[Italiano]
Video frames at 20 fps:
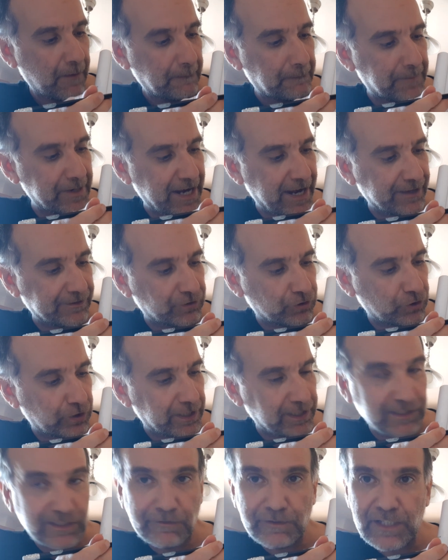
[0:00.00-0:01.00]
Prendo
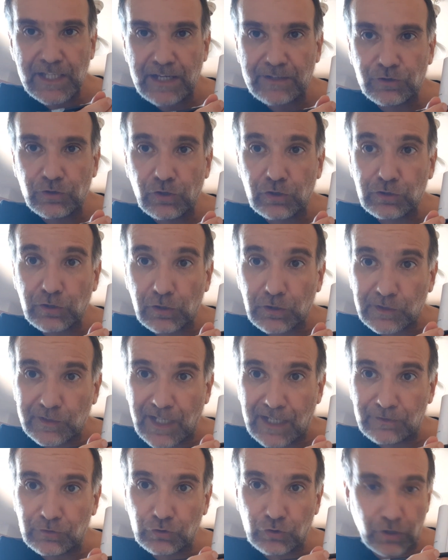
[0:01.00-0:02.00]
nel dividendo
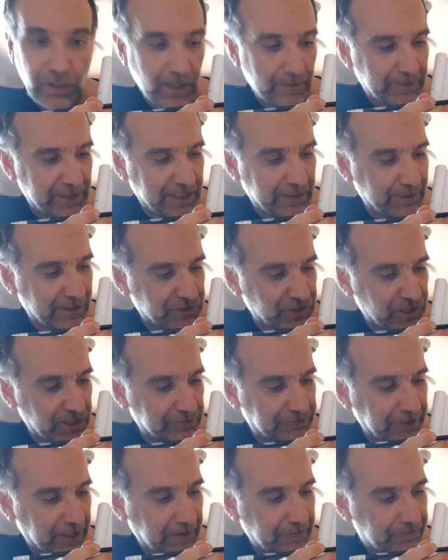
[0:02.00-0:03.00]
soltanto la prima
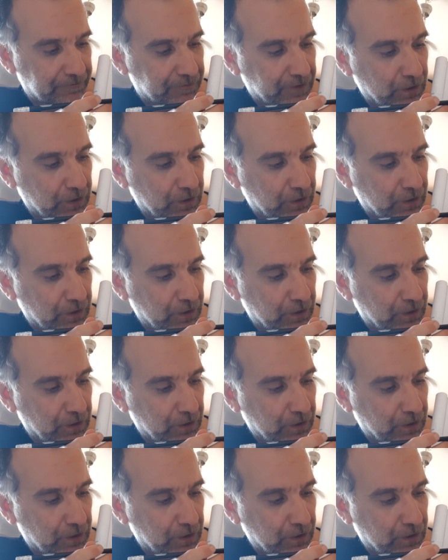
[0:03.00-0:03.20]
cifra,